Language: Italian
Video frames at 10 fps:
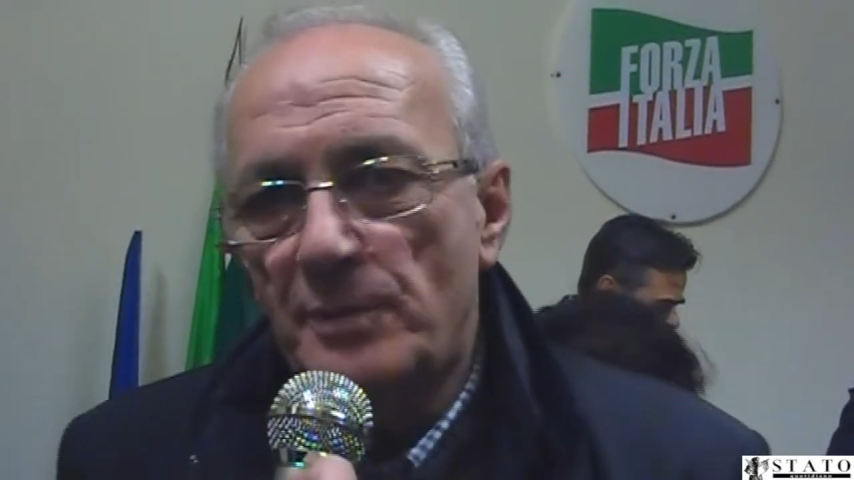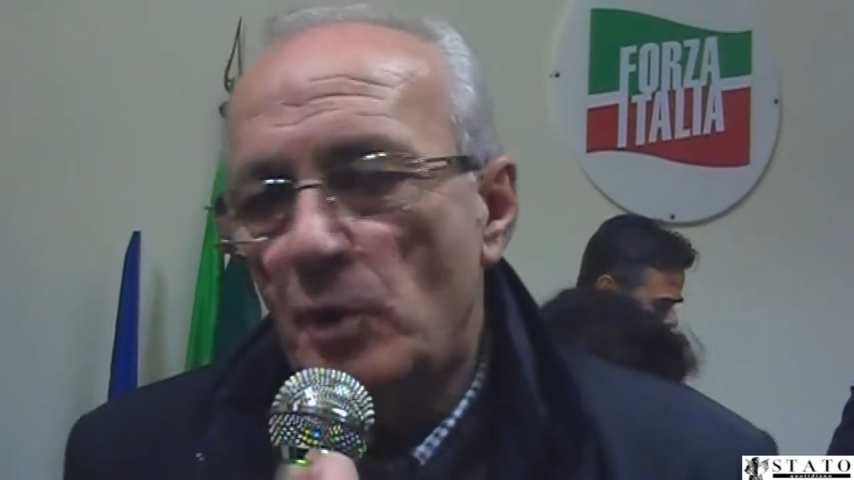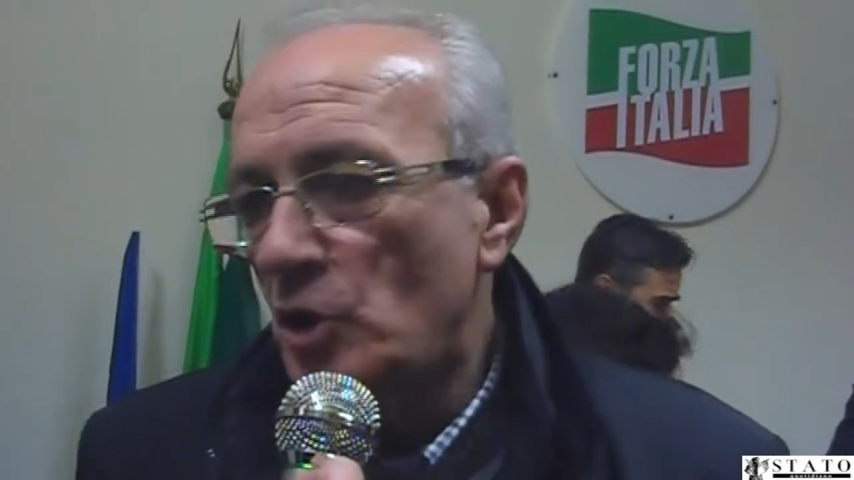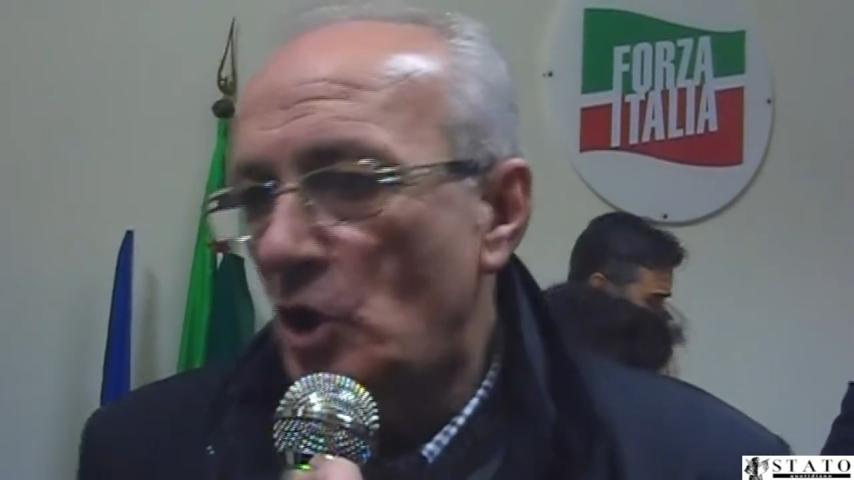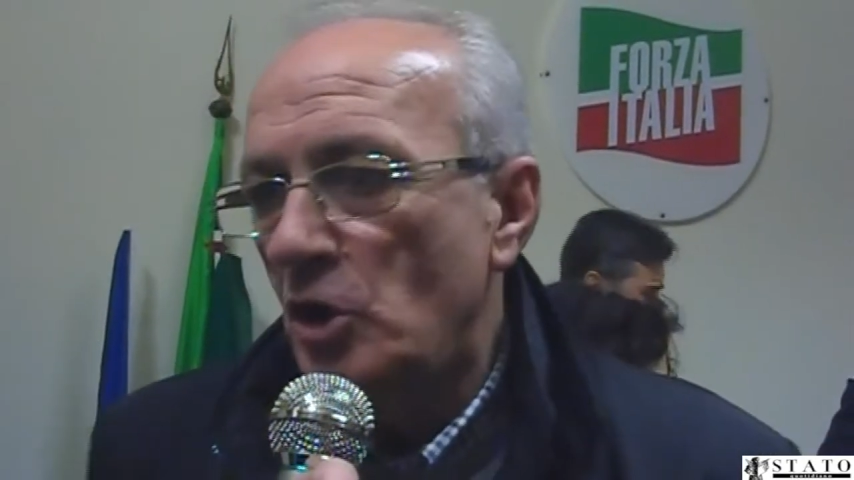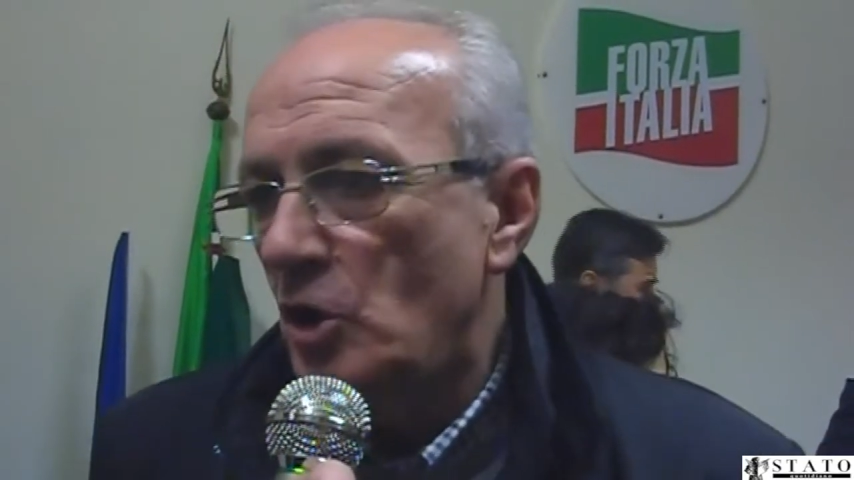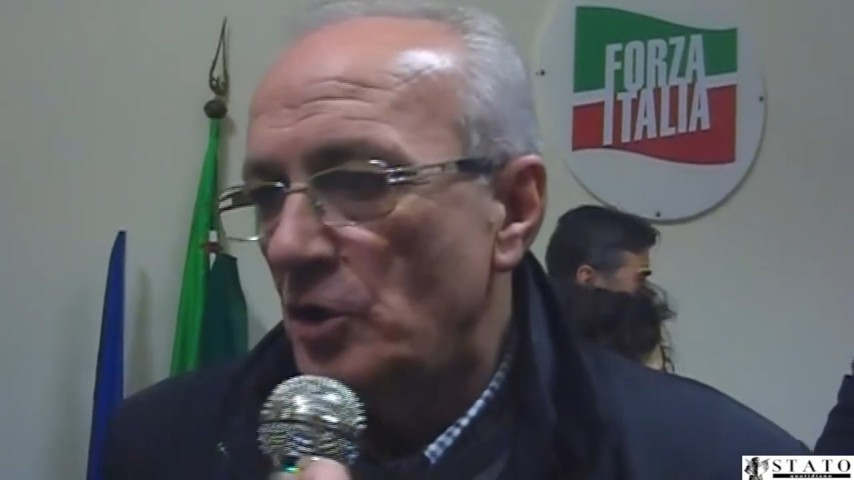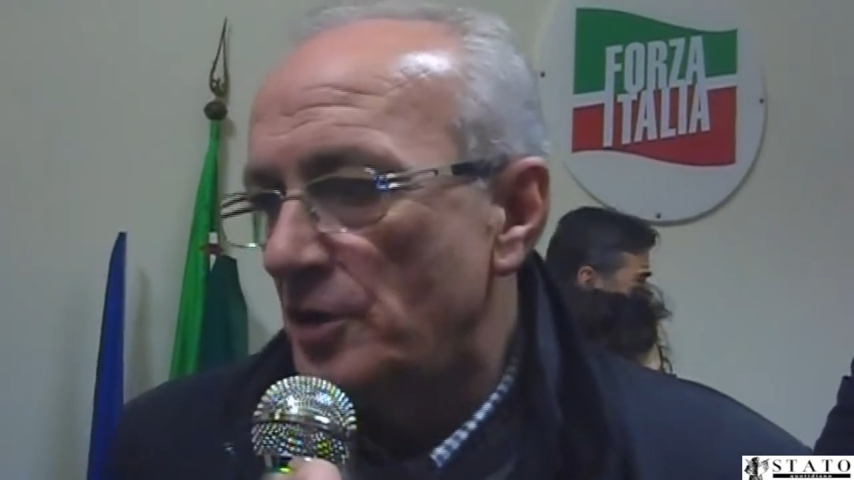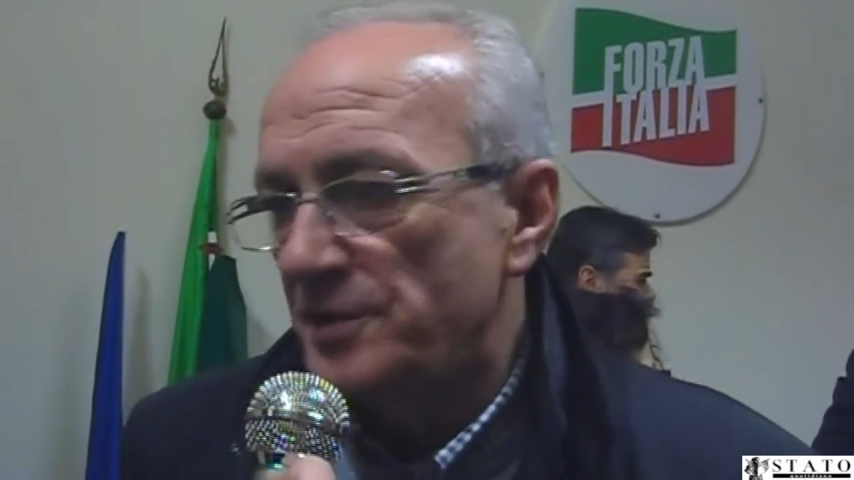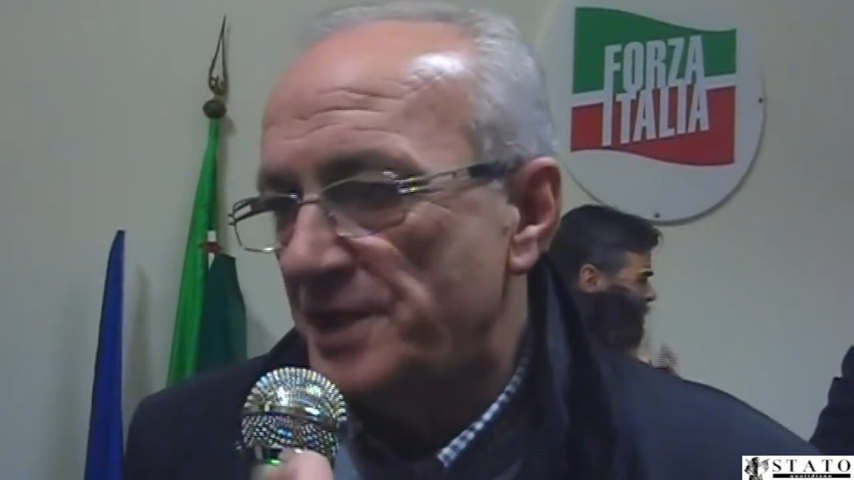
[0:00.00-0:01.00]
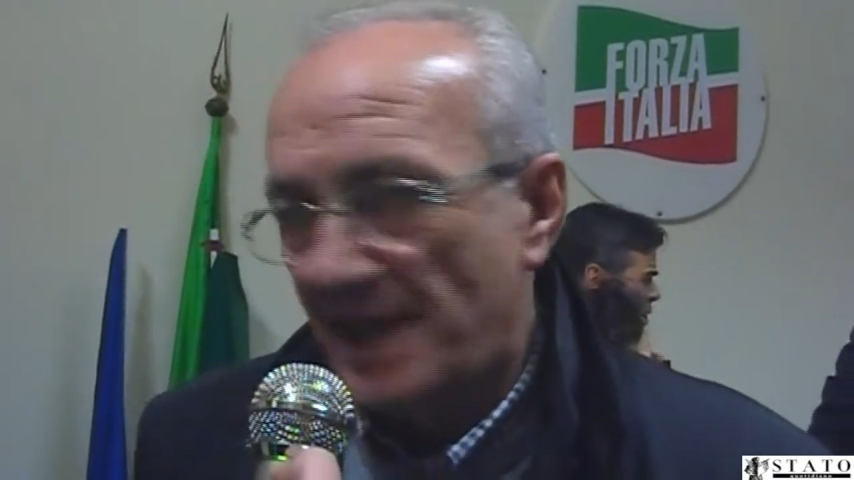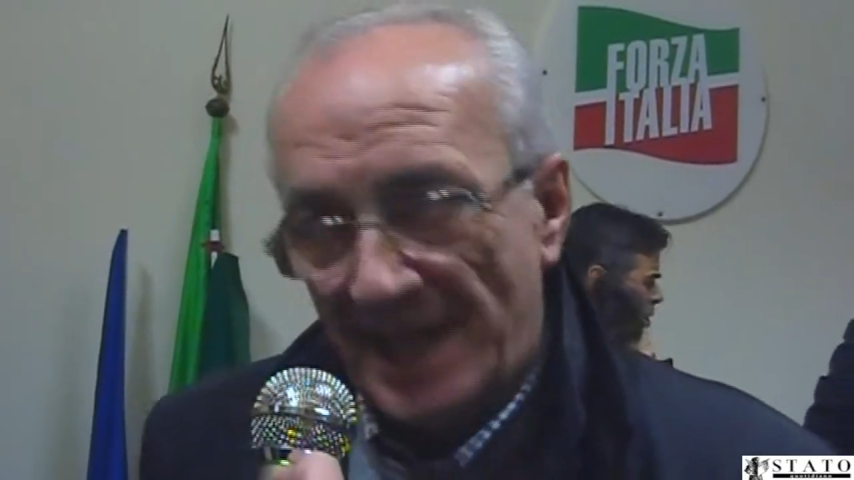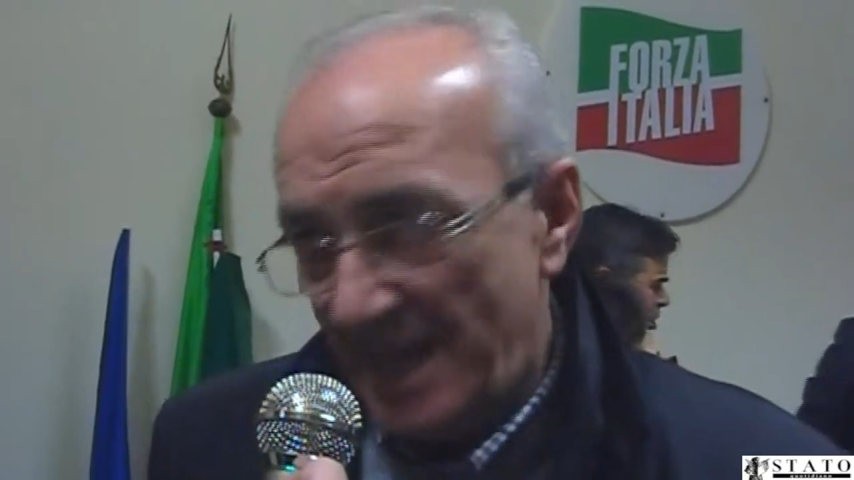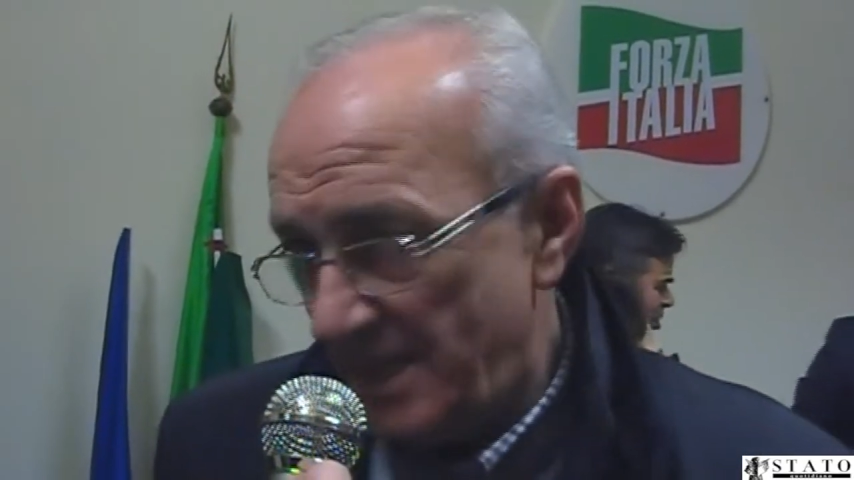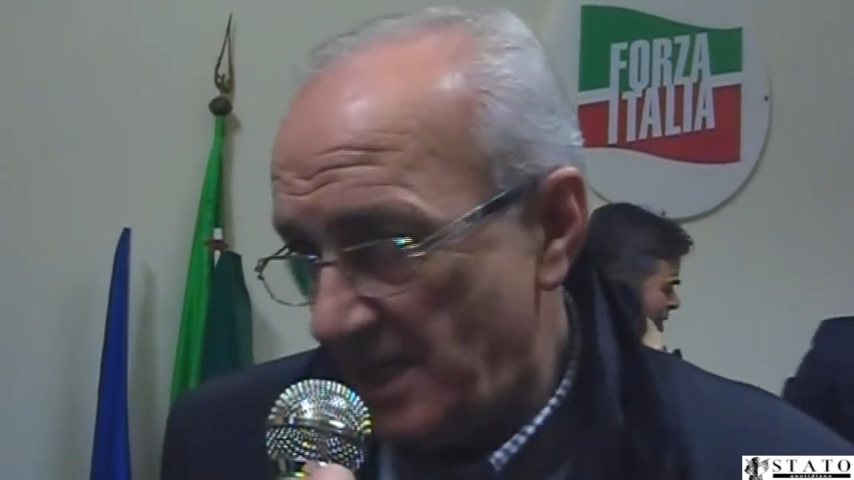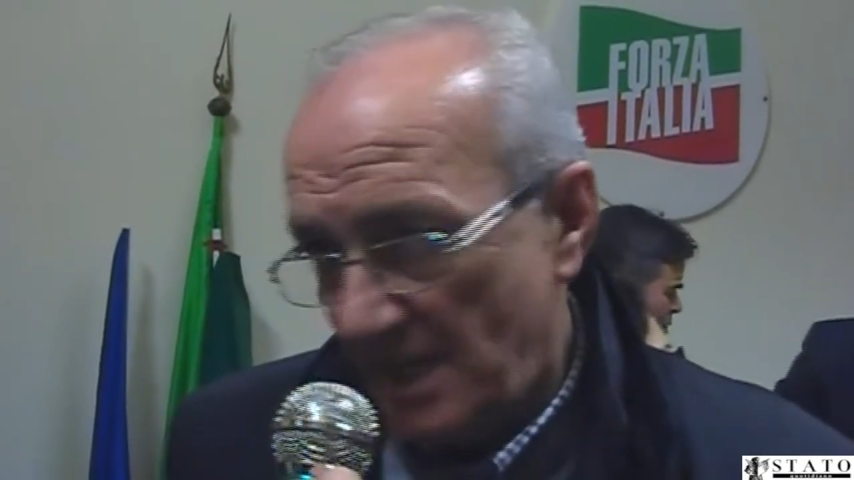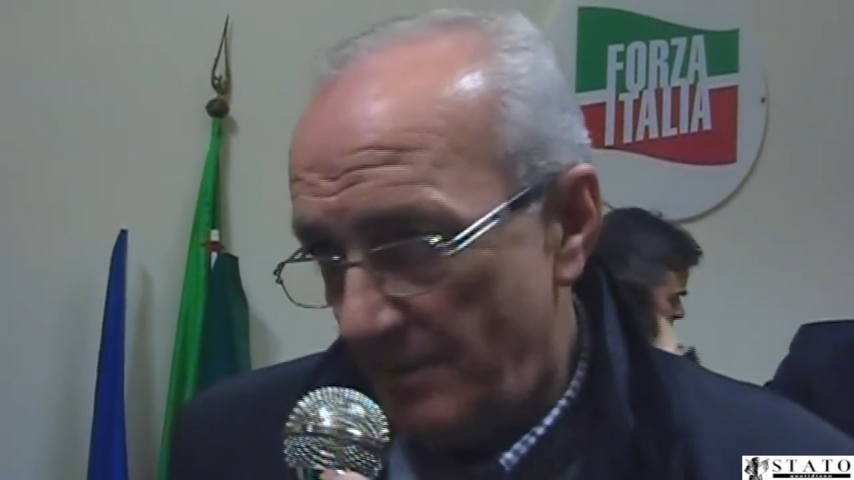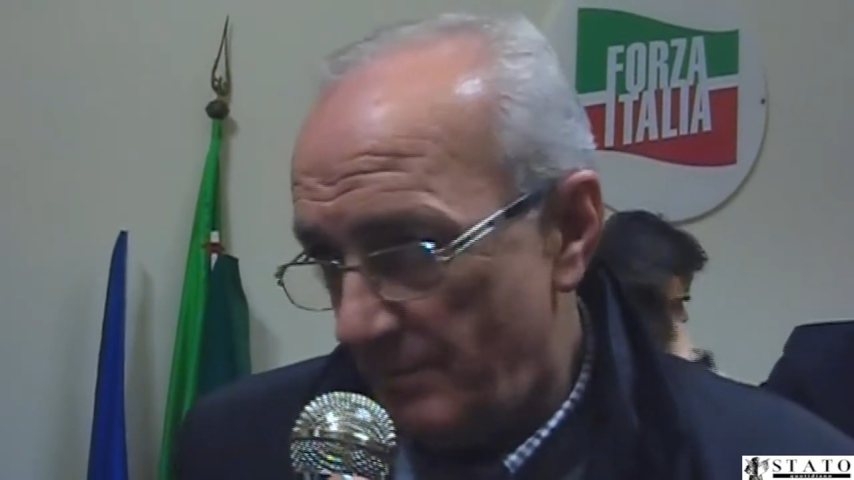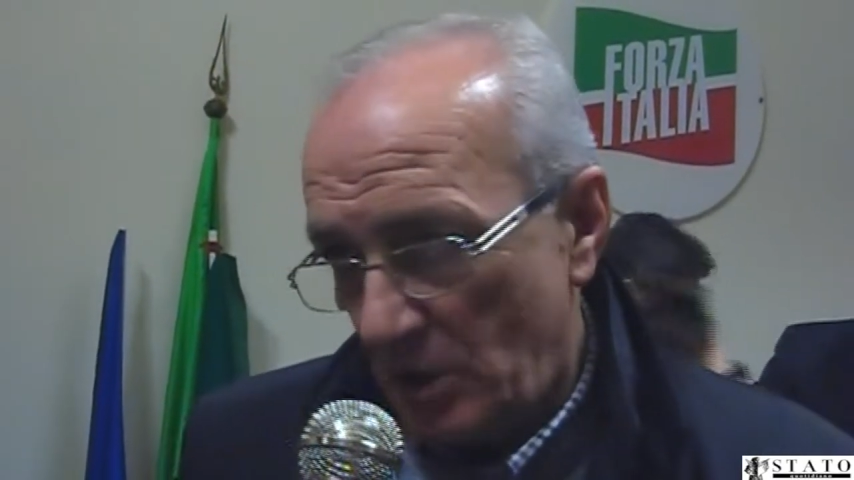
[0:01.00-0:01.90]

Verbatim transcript: crollo dell'Enichem